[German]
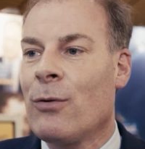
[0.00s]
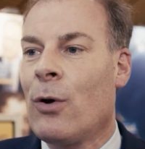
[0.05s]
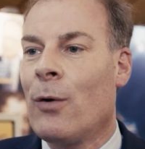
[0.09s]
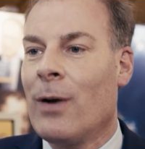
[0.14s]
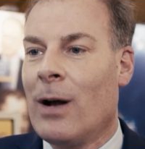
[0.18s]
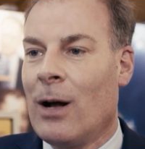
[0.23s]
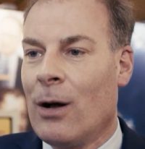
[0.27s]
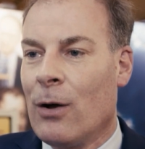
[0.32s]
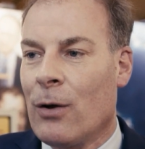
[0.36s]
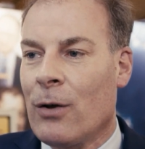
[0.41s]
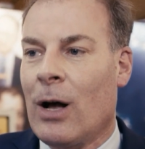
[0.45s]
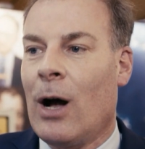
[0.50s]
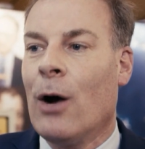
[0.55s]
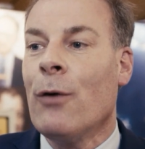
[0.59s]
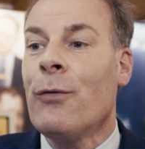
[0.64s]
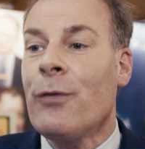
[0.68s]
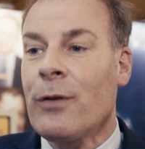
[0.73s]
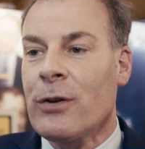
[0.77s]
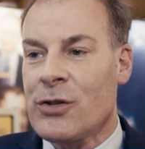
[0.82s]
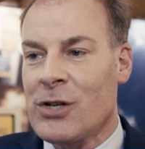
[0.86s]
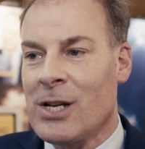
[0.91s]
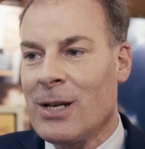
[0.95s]
wo wir auch
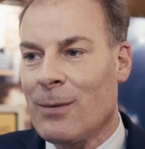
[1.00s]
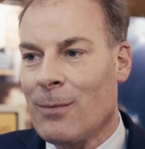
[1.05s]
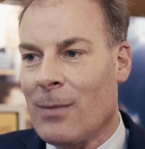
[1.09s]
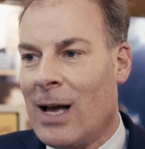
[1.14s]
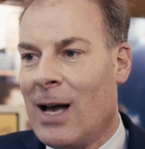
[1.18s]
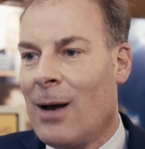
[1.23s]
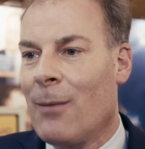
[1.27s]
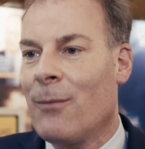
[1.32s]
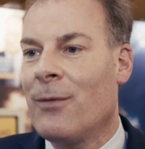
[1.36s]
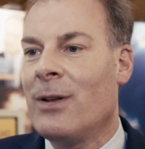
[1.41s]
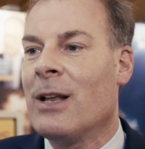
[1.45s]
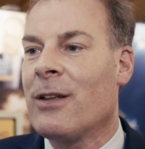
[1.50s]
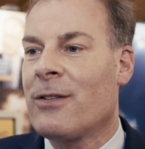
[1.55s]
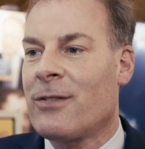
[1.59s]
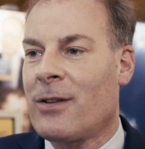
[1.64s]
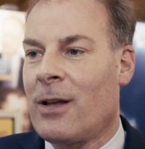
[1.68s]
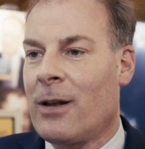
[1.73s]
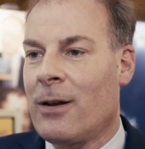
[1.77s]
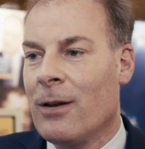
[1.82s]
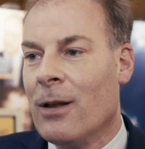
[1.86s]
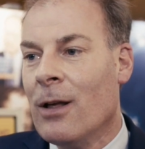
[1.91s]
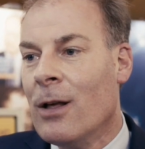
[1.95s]
aufgeschrieben haben, wie das
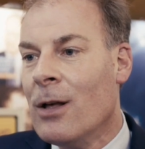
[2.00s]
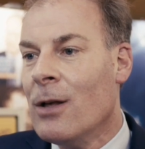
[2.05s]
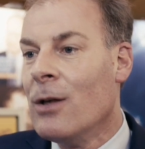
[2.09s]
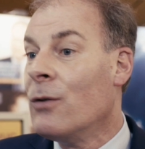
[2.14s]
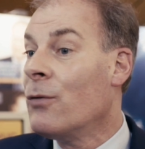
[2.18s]
dann